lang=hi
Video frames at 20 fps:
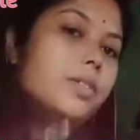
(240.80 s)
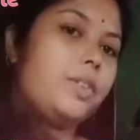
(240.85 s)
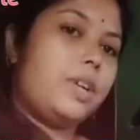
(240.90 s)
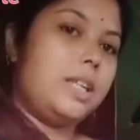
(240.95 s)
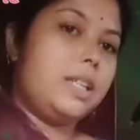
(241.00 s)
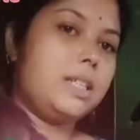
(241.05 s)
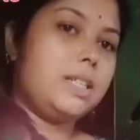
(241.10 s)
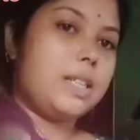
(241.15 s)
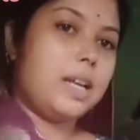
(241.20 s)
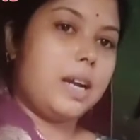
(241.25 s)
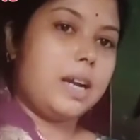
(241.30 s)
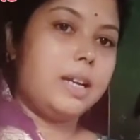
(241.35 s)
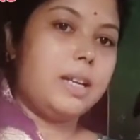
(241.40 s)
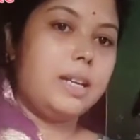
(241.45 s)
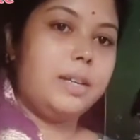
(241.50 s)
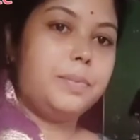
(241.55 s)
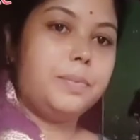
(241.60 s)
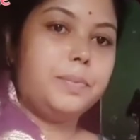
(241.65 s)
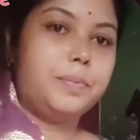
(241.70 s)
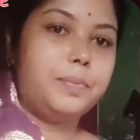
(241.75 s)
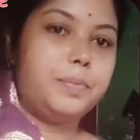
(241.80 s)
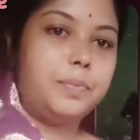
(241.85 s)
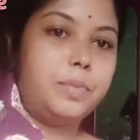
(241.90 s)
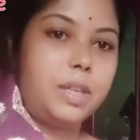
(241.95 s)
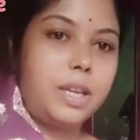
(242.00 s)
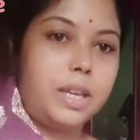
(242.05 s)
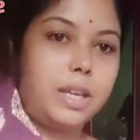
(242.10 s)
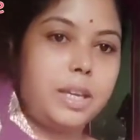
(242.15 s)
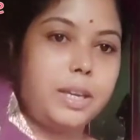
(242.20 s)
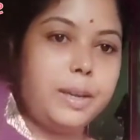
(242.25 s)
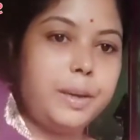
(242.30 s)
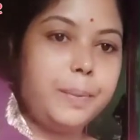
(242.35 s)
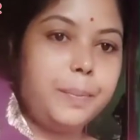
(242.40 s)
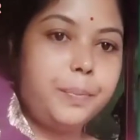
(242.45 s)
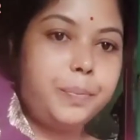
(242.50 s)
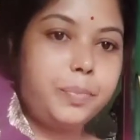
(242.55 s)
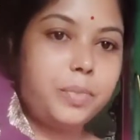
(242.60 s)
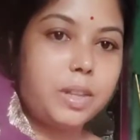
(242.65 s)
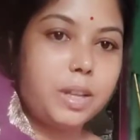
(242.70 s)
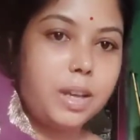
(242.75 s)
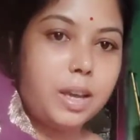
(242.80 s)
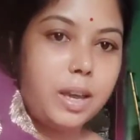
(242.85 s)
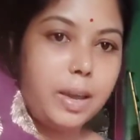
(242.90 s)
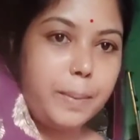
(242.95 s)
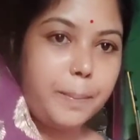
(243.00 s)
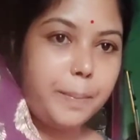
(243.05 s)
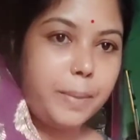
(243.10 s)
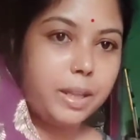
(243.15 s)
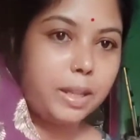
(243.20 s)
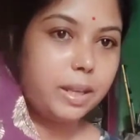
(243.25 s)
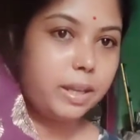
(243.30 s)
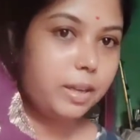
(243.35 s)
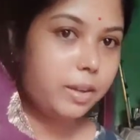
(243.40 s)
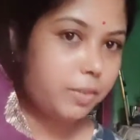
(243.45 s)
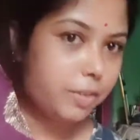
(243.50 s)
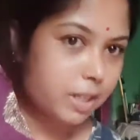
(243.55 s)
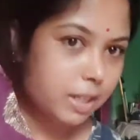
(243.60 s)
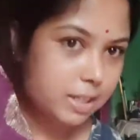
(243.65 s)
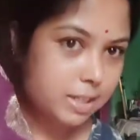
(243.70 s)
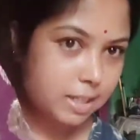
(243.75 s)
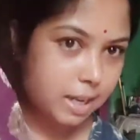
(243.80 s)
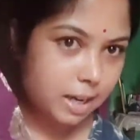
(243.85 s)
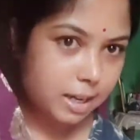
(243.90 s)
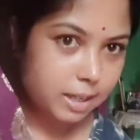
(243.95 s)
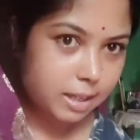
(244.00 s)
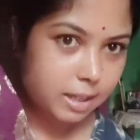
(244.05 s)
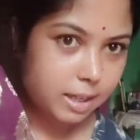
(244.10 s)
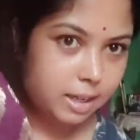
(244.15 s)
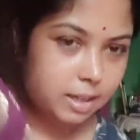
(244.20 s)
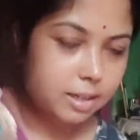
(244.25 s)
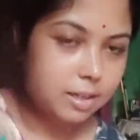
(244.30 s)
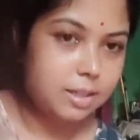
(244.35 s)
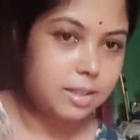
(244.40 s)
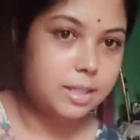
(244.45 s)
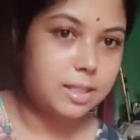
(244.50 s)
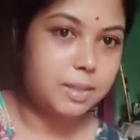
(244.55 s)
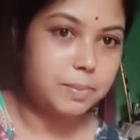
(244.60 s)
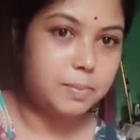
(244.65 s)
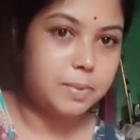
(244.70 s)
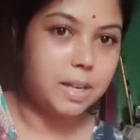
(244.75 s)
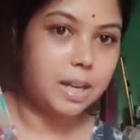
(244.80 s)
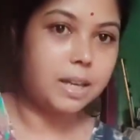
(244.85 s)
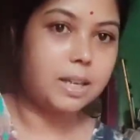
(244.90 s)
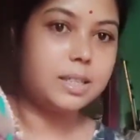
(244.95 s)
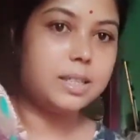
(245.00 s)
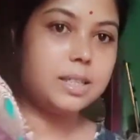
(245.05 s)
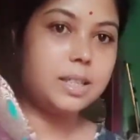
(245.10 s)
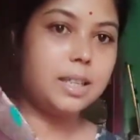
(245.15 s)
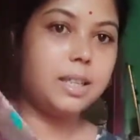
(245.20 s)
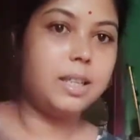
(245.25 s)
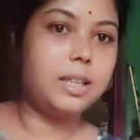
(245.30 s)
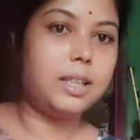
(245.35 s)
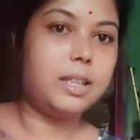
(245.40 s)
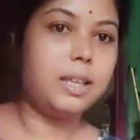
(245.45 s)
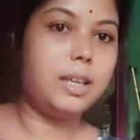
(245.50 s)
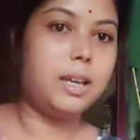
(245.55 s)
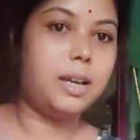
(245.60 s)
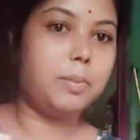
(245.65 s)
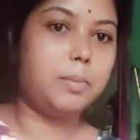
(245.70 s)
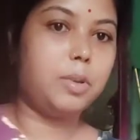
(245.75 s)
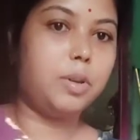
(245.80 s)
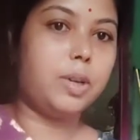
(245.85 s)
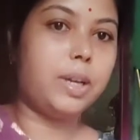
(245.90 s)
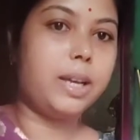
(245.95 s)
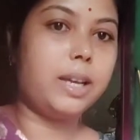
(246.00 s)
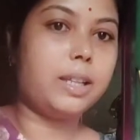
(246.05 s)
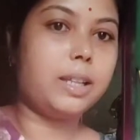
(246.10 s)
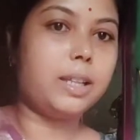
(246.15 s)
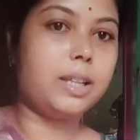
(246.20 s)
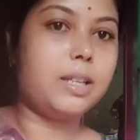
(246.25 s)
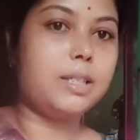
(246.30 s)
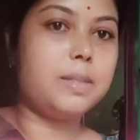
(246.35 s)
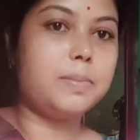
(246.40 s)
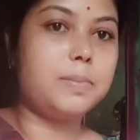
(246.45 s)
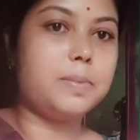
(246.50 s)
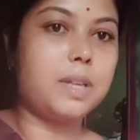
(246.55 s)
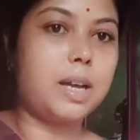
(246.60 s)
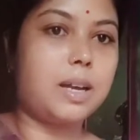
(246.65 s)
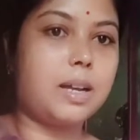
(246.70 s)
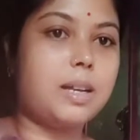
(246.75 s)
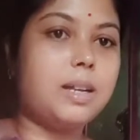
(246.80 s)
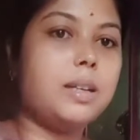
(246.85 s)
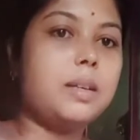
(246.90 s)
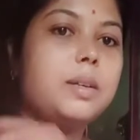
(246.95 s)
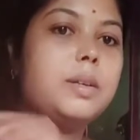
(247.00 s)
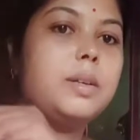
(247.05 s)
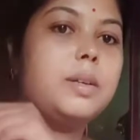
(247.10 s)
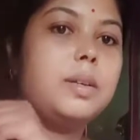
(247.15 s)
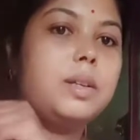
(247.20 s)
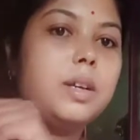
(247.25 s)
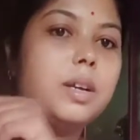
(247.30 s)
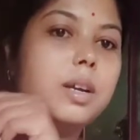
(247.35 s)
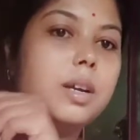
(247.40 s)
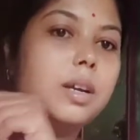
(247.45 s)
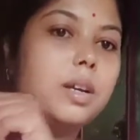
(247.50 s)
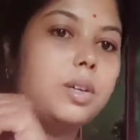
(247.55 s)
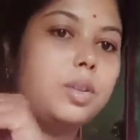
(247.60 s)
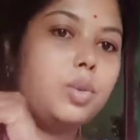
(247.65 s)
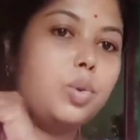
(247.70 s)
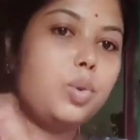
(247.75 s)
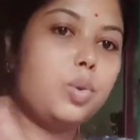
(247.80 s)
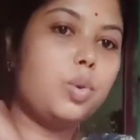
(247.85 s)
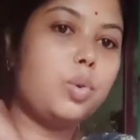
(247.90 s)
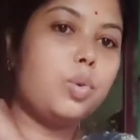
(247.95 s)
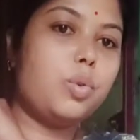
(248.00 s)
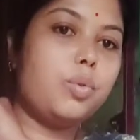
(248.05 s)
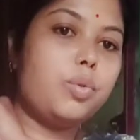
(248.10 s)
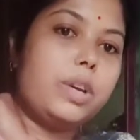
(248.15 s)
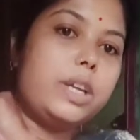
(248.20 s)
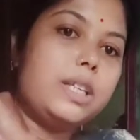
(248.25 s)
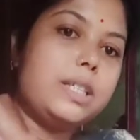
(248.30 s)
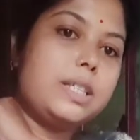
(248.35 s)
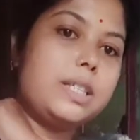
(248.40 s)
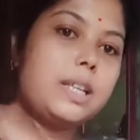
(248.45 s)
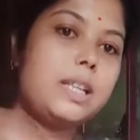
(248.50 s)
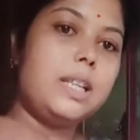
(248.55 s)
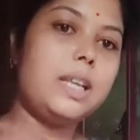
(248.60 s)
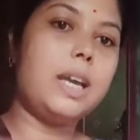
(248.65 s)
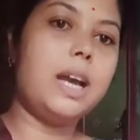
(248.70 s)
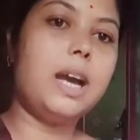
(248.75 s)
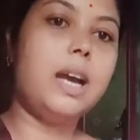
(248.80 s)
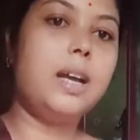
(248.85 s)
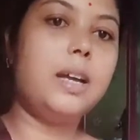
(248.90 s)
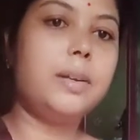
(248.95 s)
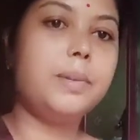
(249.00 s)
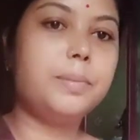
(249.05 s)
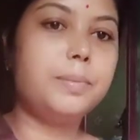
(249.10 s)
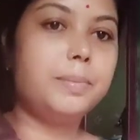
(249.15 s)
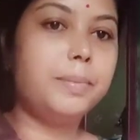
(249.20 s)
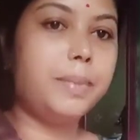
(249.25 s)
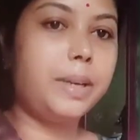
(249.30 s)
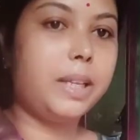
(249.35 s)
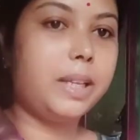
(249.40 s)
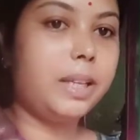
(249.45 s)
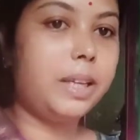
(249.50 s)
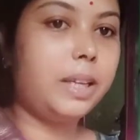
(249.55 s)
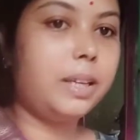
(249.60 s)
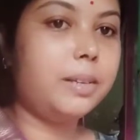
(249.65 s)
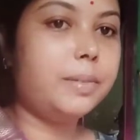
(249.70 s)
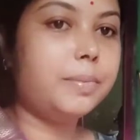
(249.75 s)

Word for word: ये वाली साड़ी देखिए मैंने ये वाली साड़ी ना सिपसागर से ली थी हम लोग गए थे ना सिपसागर तो वहीं से लिया मैंने